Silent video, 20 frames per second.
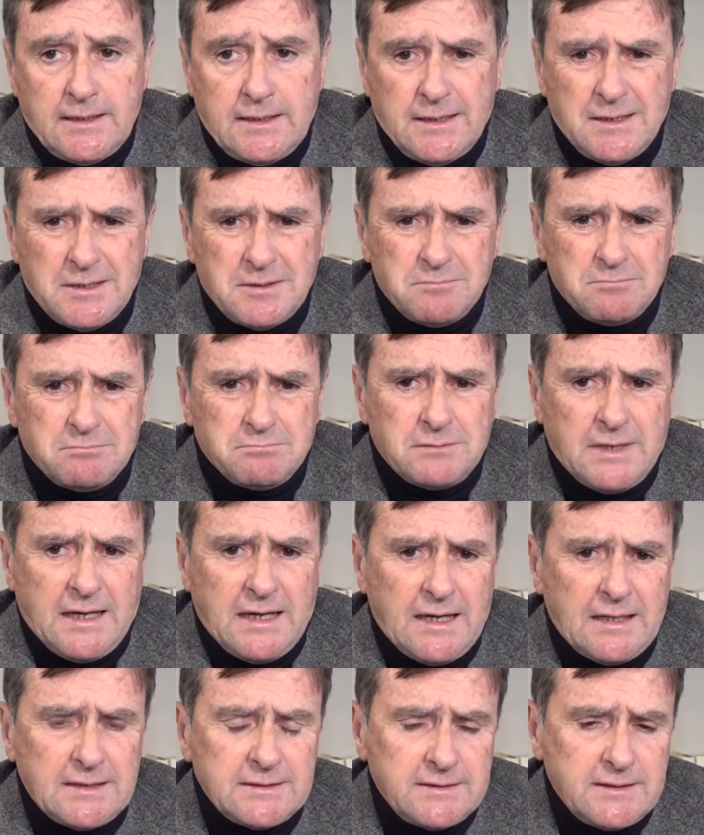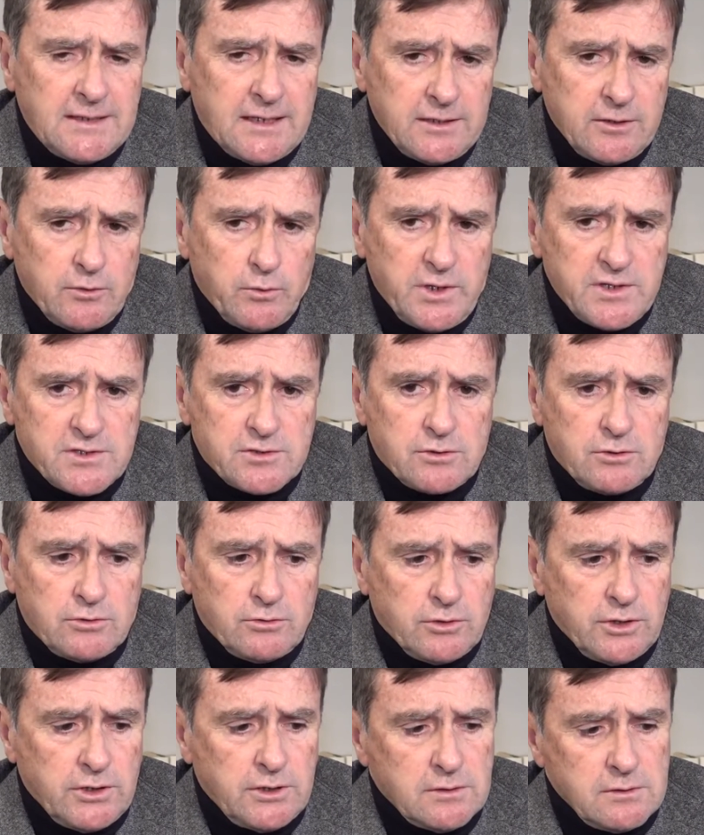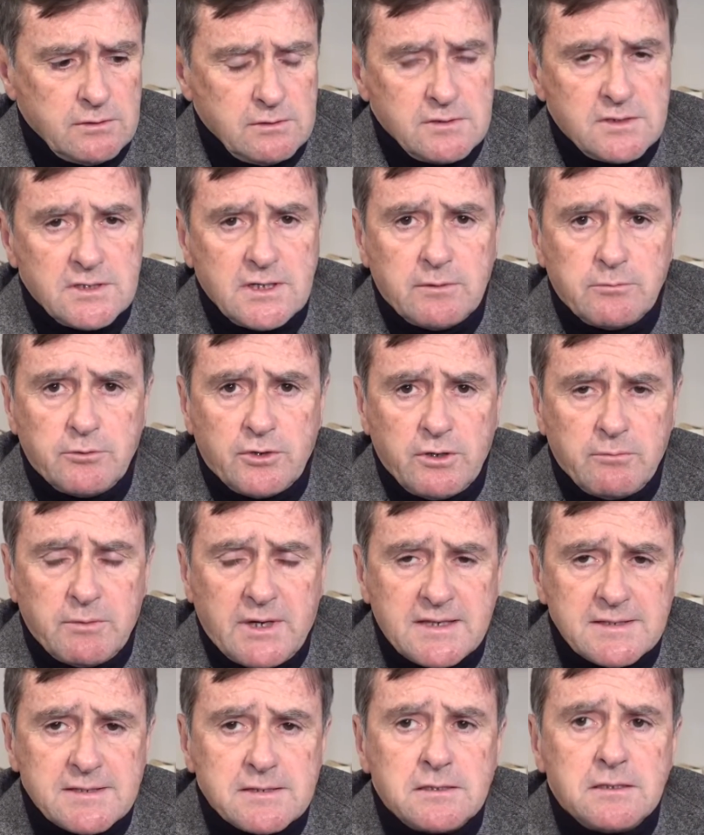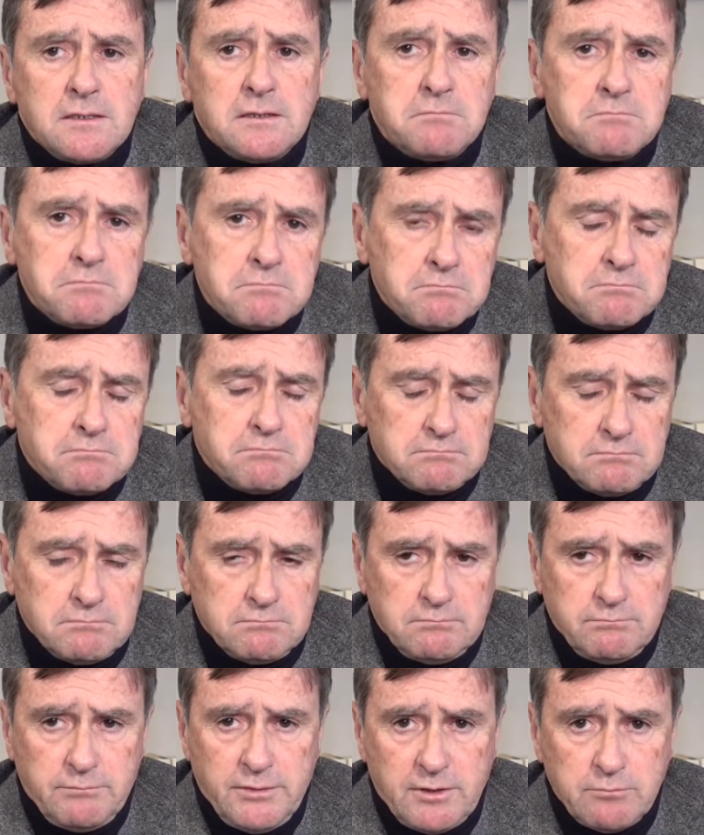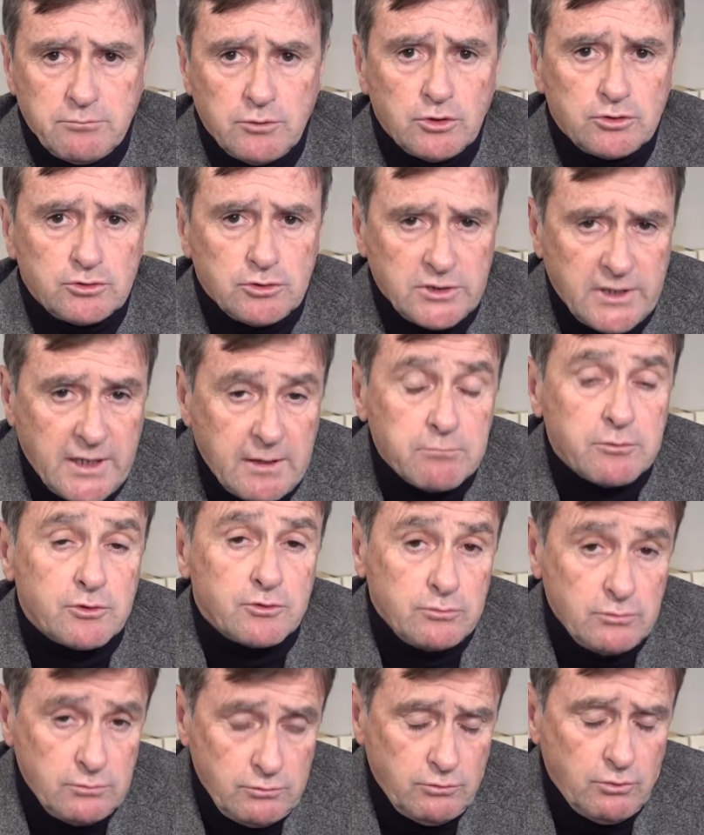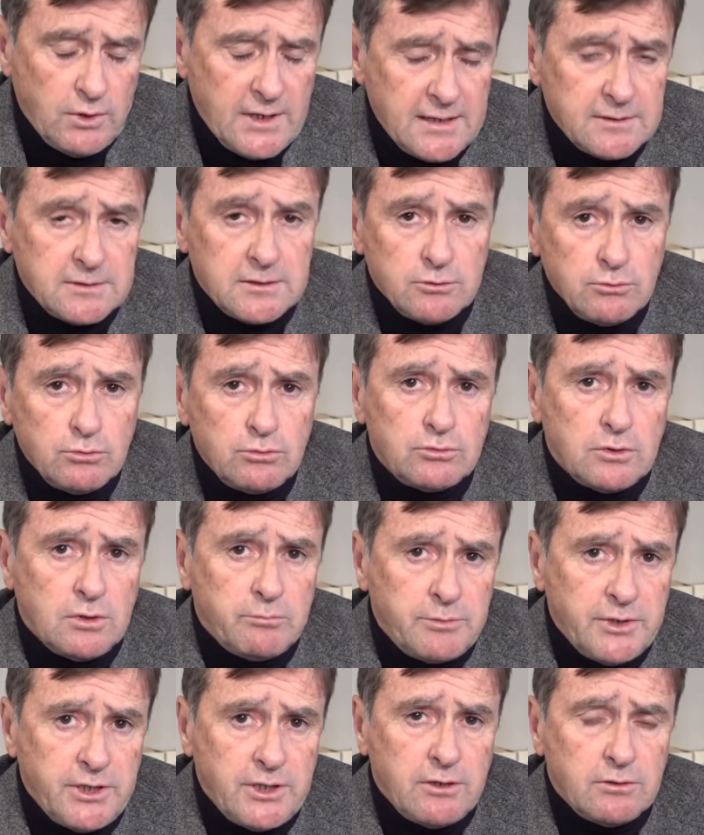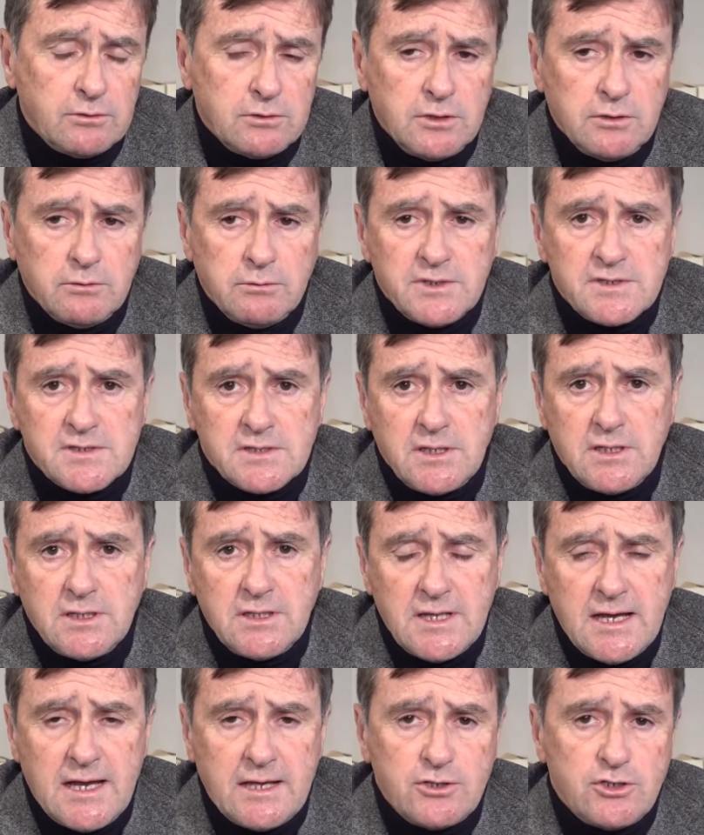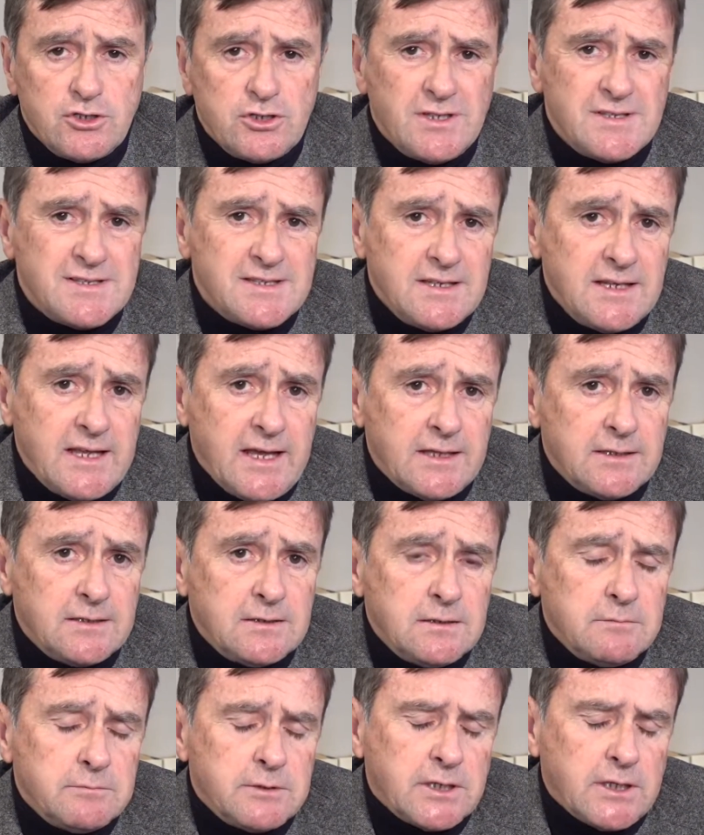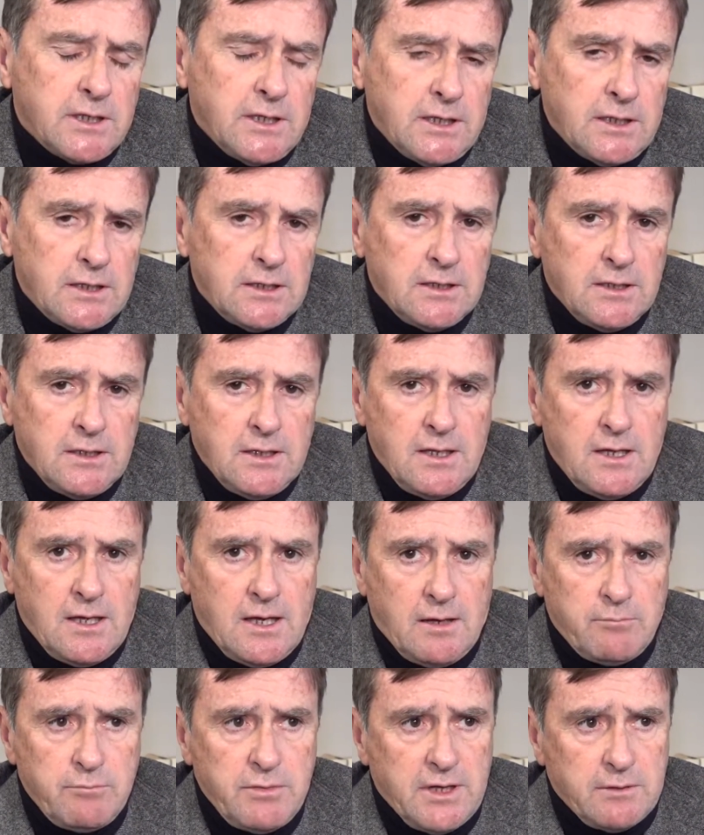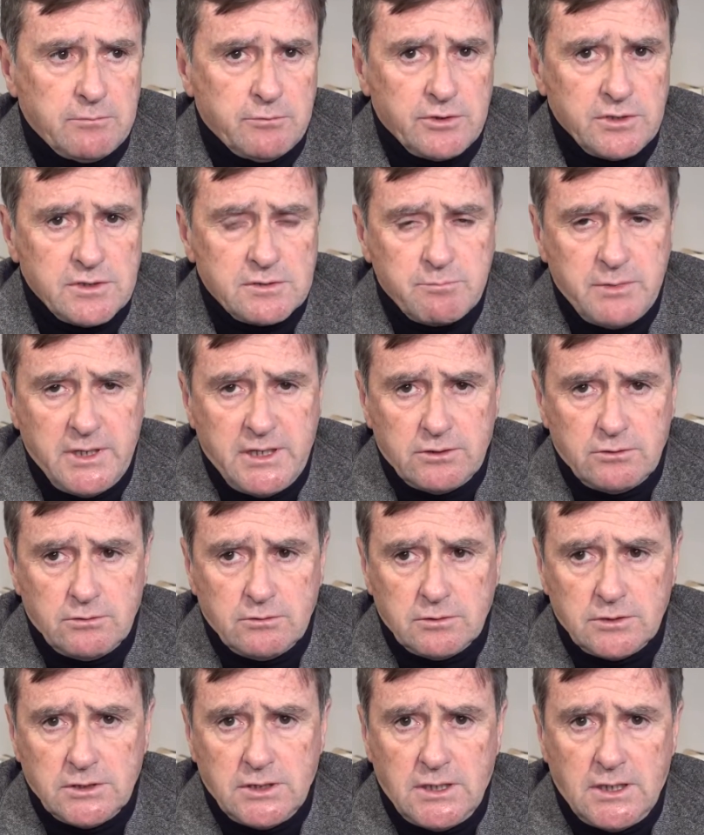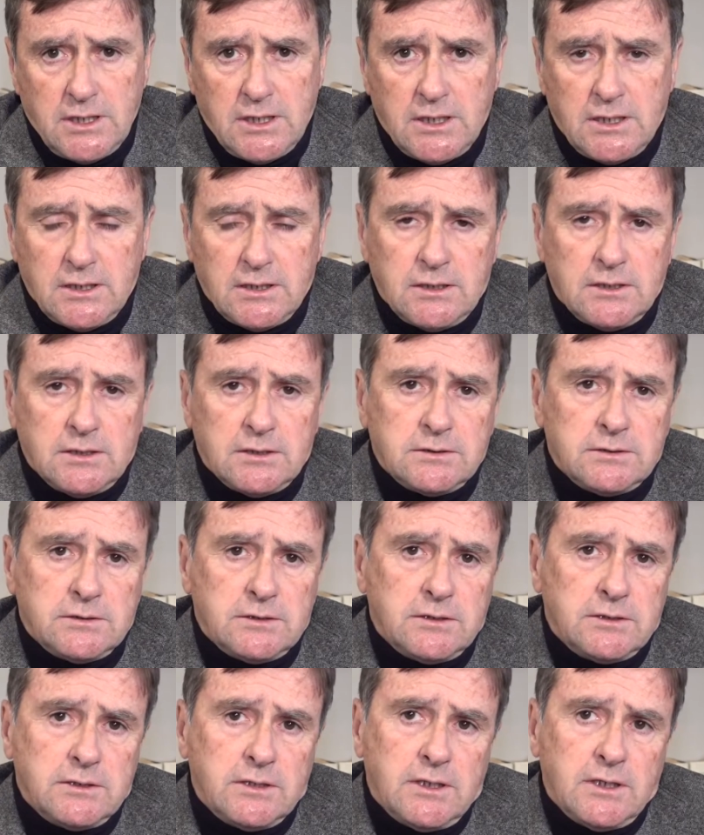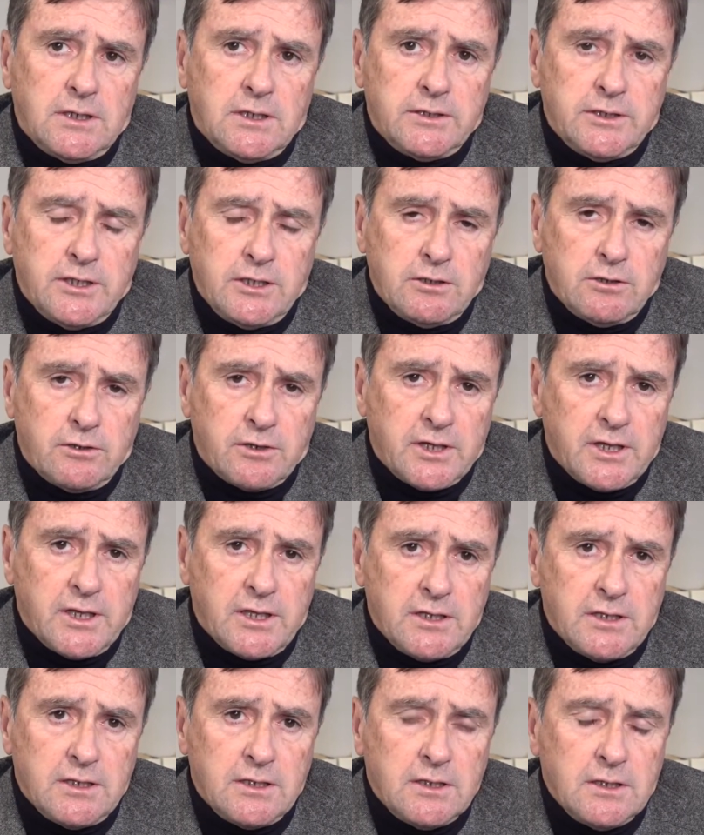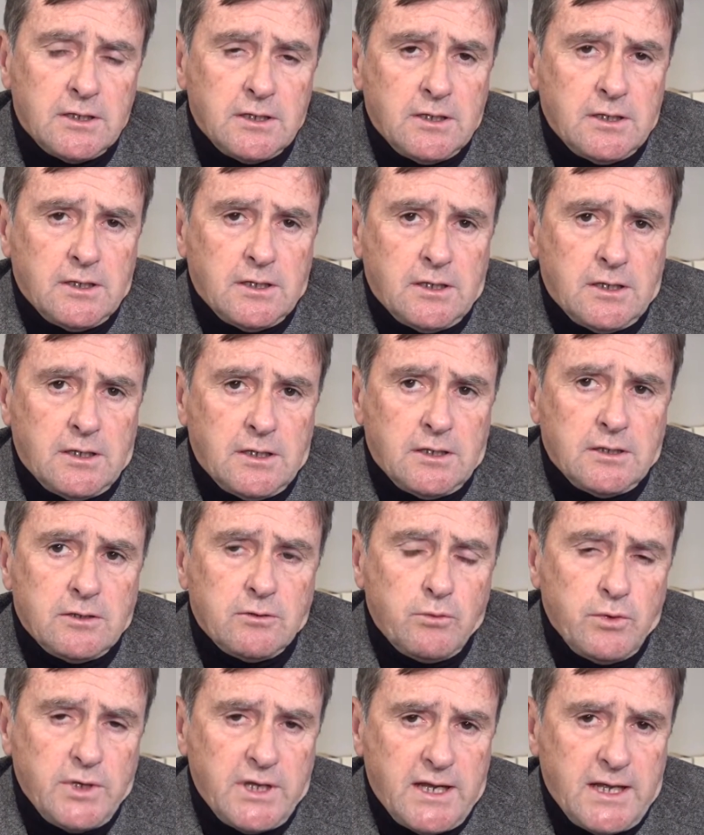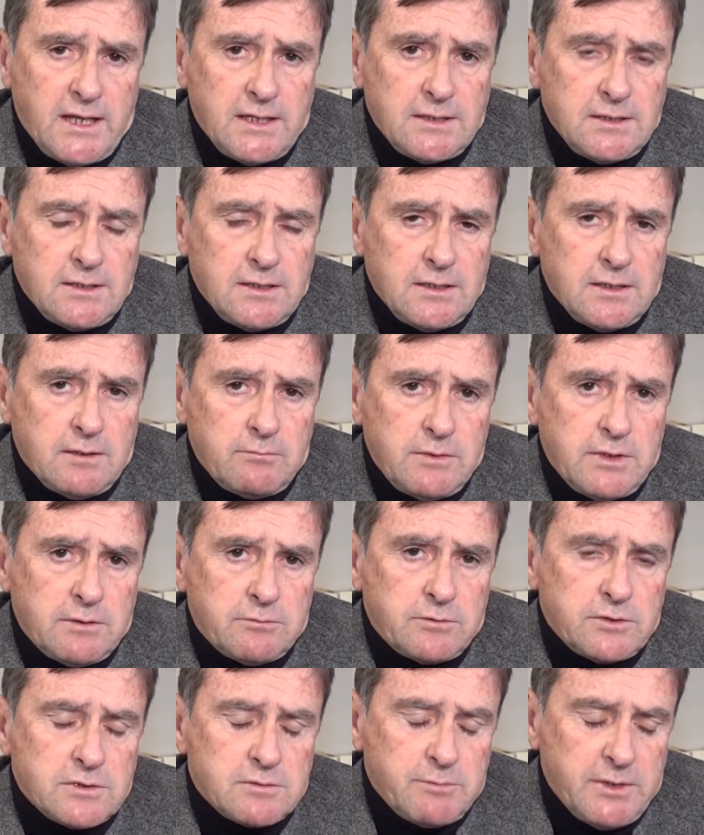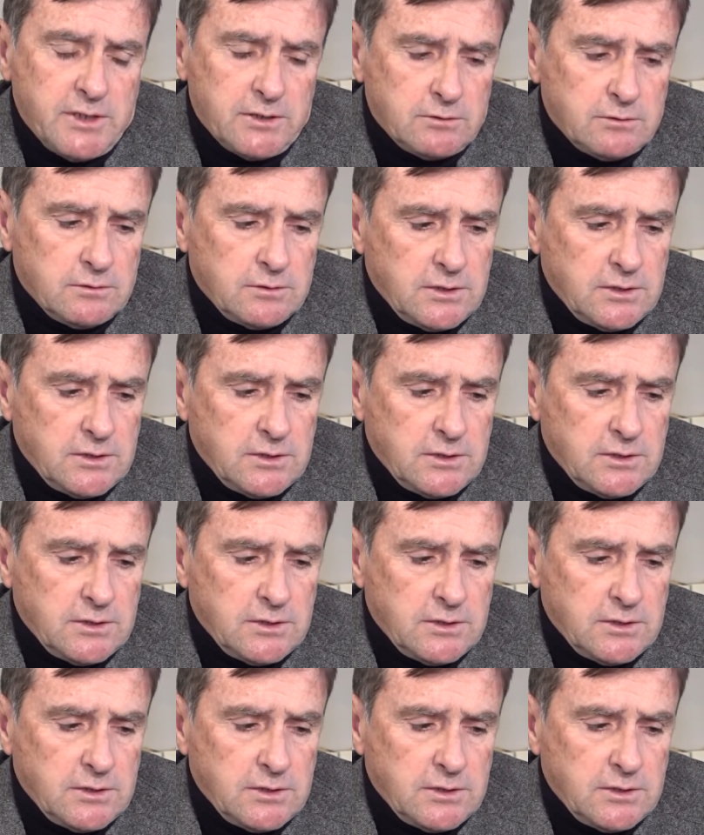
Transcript: Eh, ma al di là di questo noi eh, siamo rimasti mh, mm, per molto tempo, durante tutto il periodo di queste indagini, silenti perché abbiamo rispetto nella, nel, negli organi eh, inquirenti, abbiamo rispetto